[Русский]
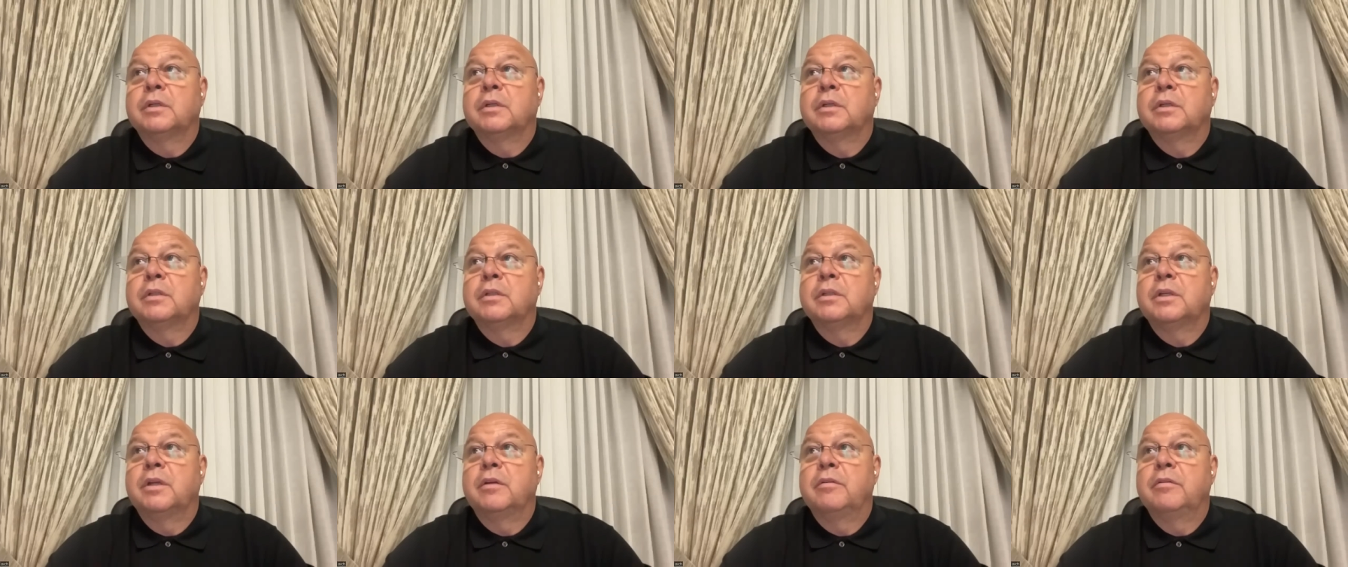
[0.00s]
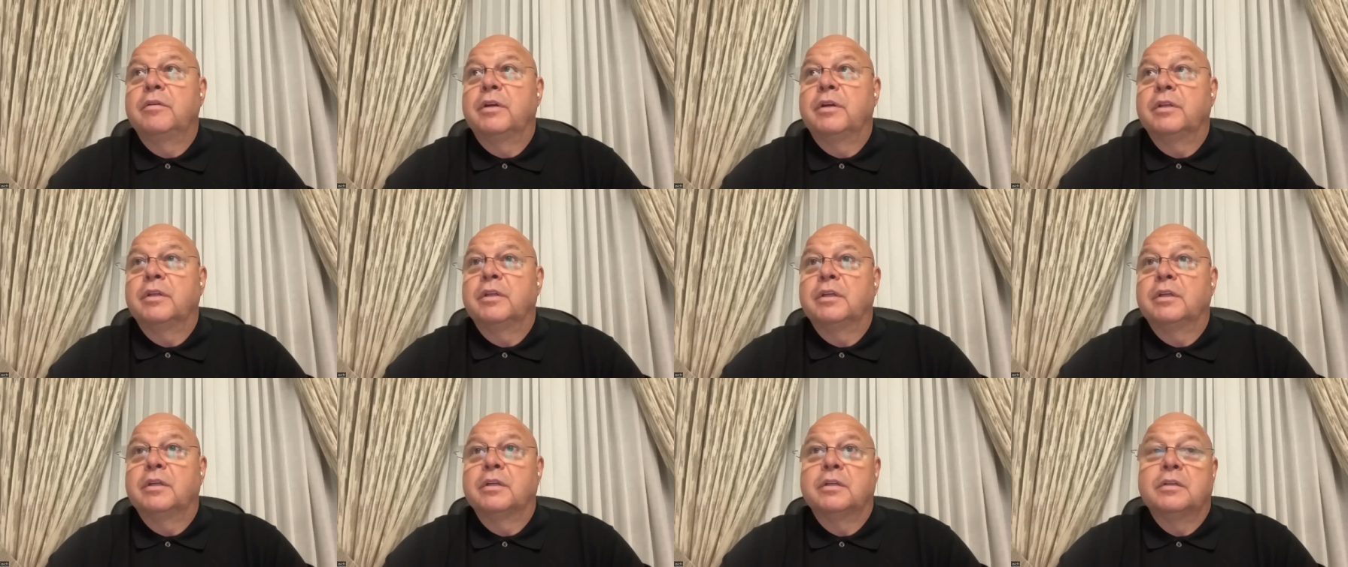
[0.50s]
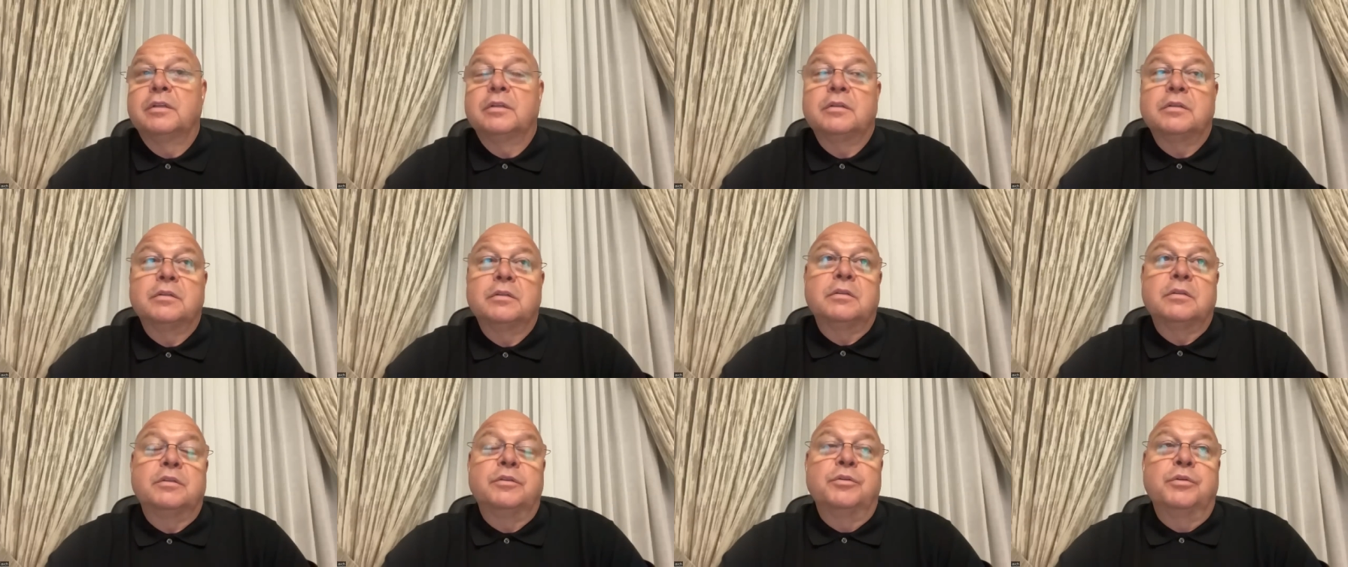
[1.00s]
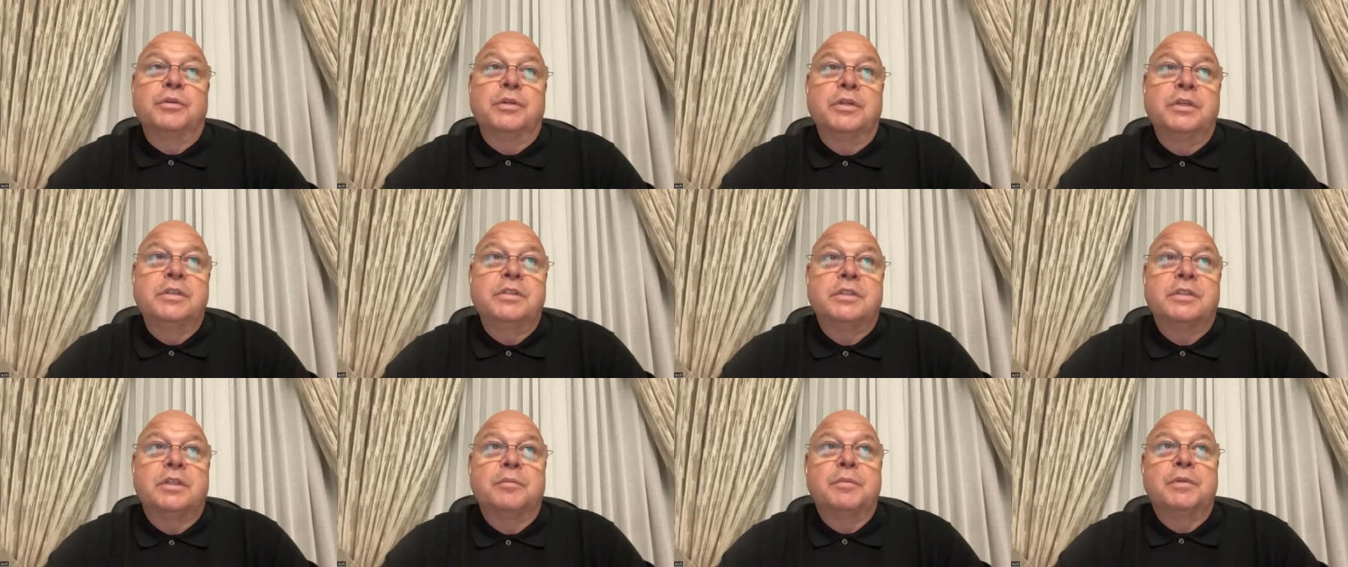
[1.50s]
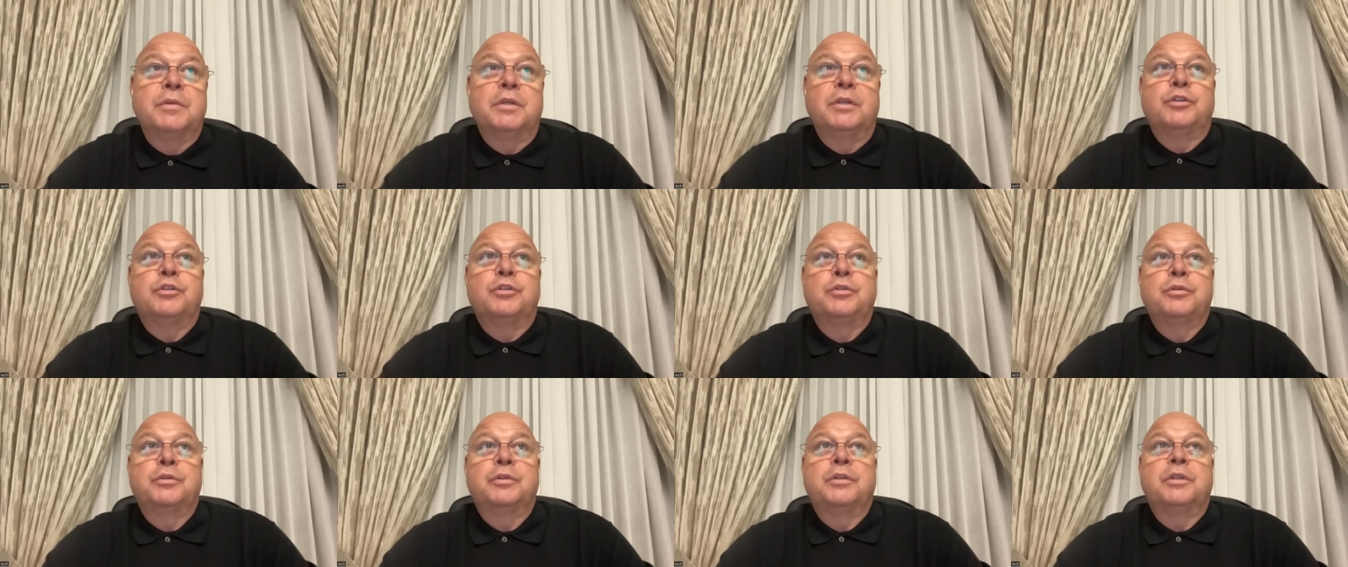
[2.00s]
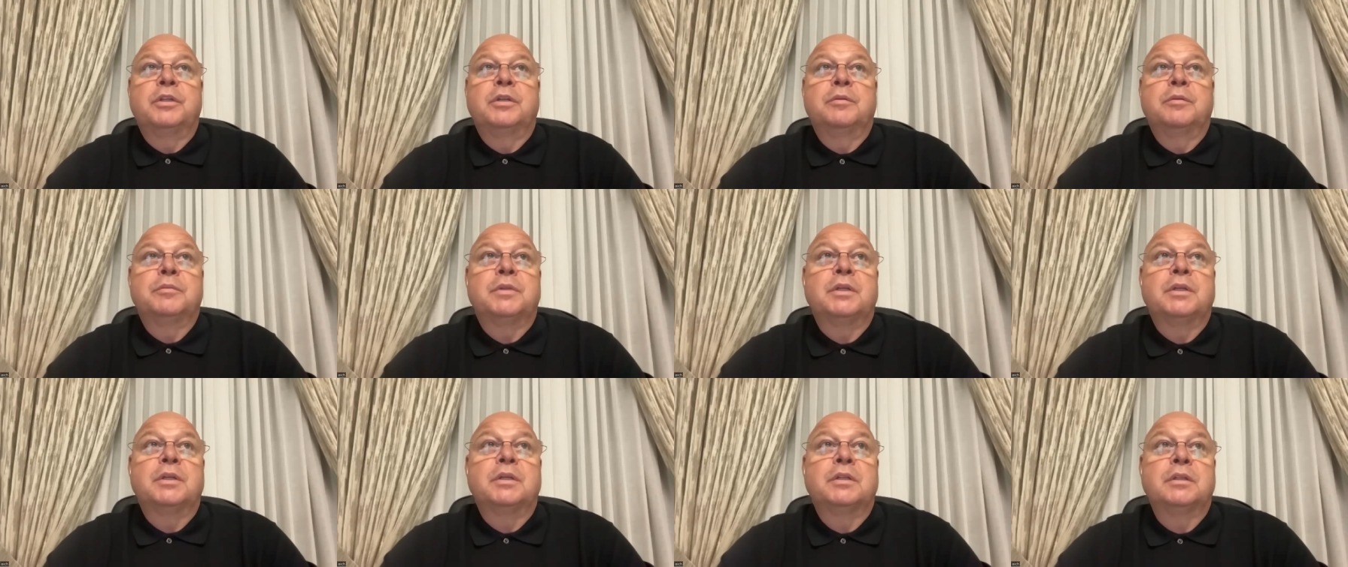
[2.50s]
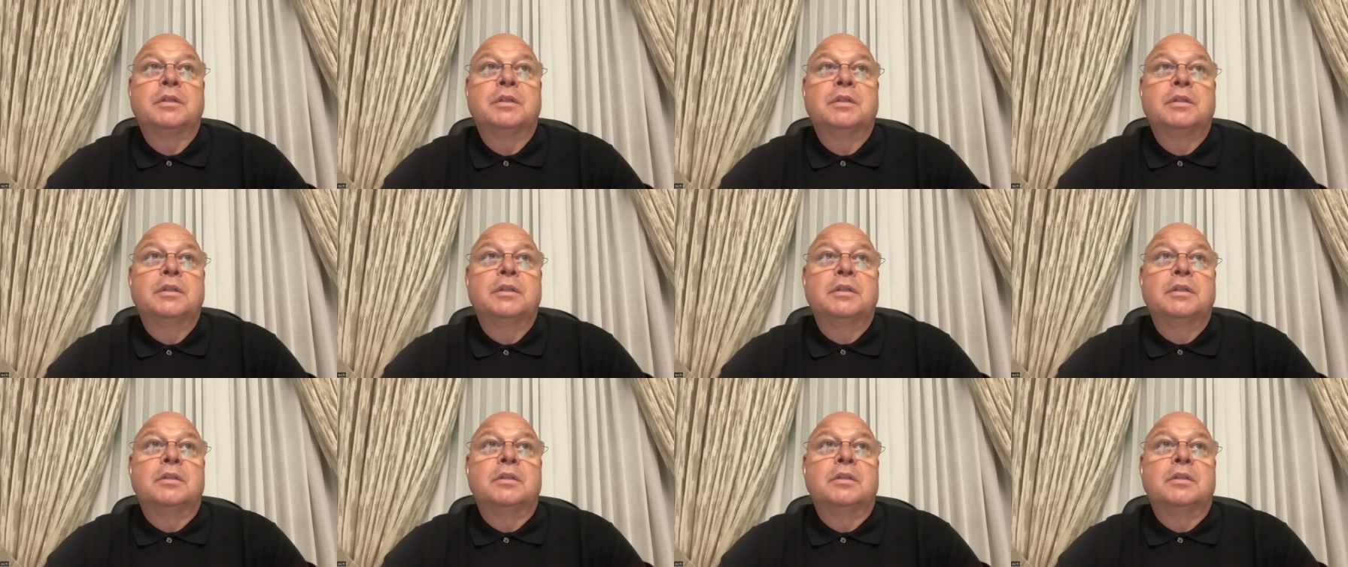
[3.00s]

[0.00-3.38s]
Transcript: наверное, юристом или еще кем-то,